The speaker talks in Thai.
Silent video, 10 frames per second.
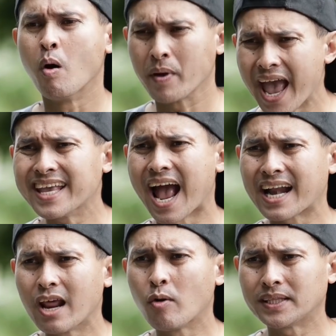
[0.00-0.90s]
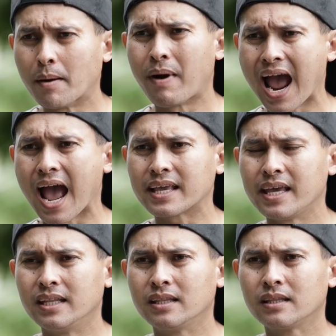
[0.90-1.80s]
ผมแค่อยากได้รถไปทำมาหา
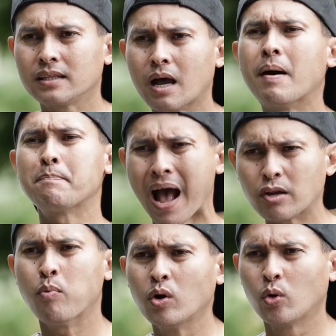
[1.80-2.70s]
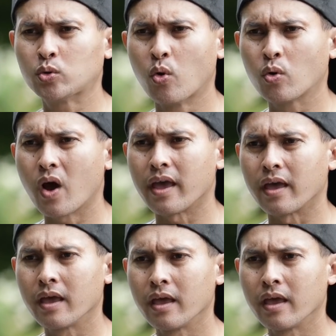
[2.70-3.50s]
กินทำไมป้าต้องพูดดูถูกด้วย